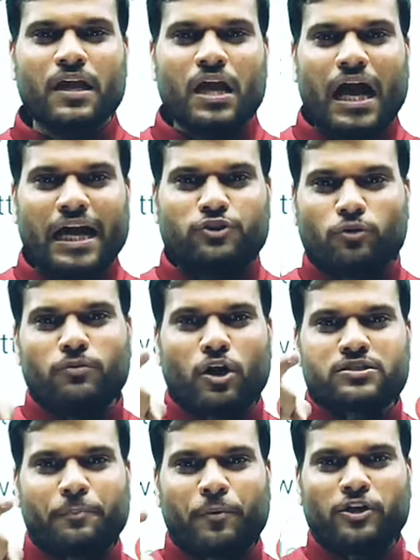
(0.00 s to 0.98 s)
अगर तुम
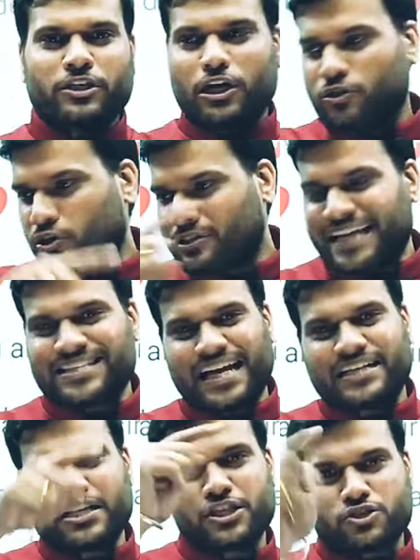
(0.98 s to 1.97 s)
लोग सपोर्ट करो तो
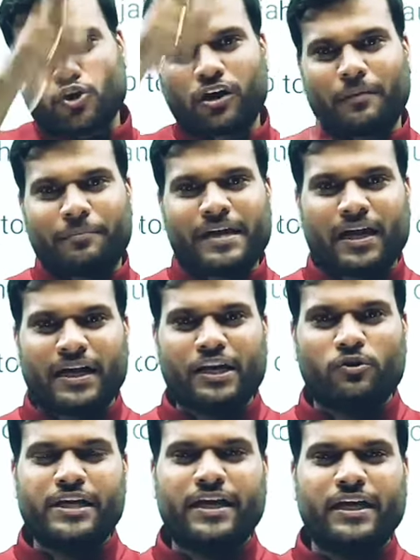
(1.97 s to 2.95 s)
टेस्ला जैसी सौ कंपनियां
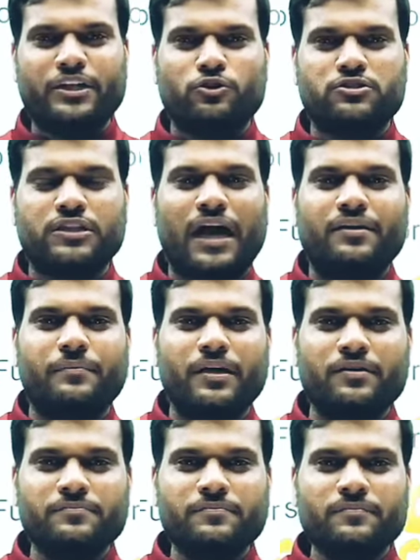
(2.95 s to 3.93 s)
खड़ी हो जाएंगी हिंदुस्तान
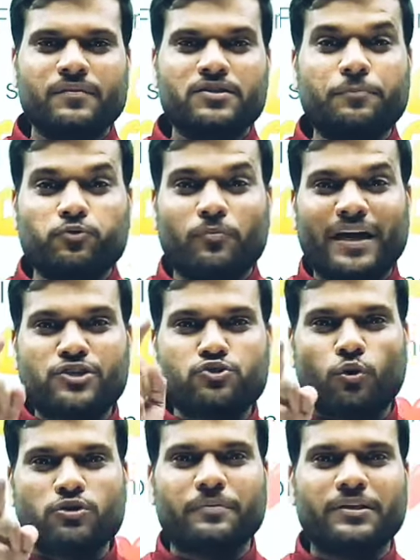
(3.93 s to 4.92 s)
में जब तुम्हारी
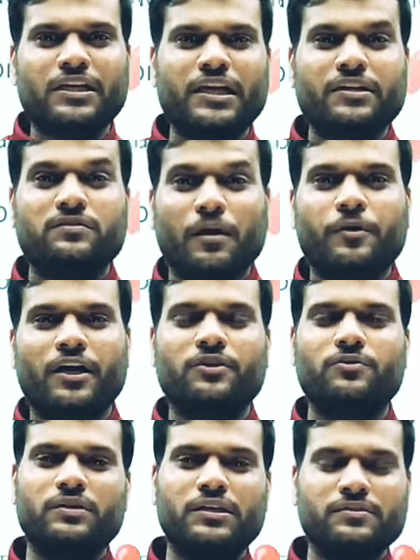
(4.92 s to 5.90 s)
सोच बदलेगी तब
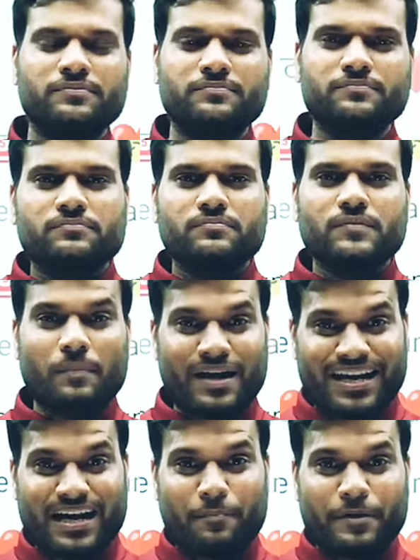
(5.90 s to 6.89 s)
खड़ी होगी
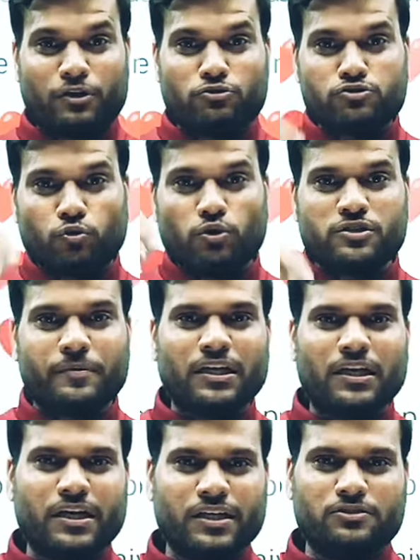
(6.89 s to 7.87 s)
हमारे अपने को सोच
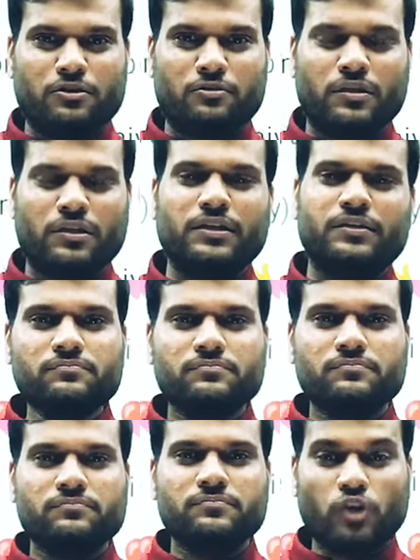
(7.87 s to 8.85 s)
बदलने की जरूरत
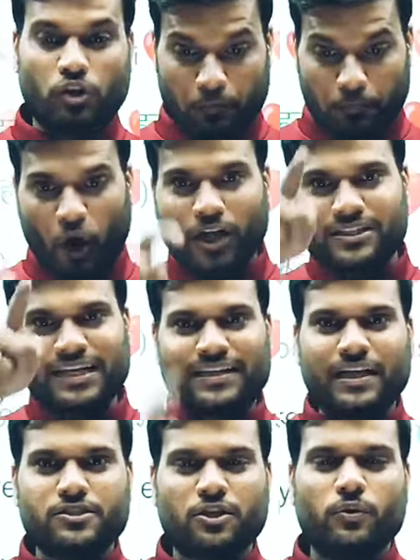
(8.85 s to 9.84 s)
है और वो बहुत
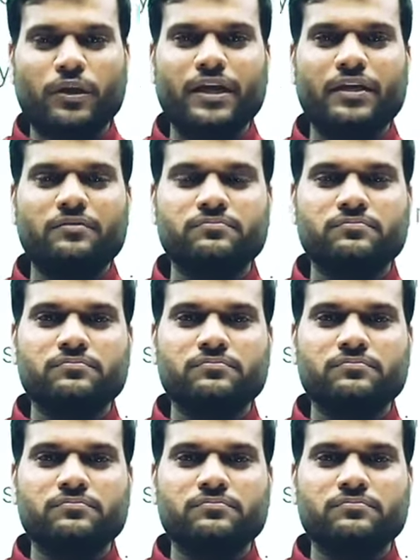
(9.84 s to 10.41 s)
ज्यादा जरूरी है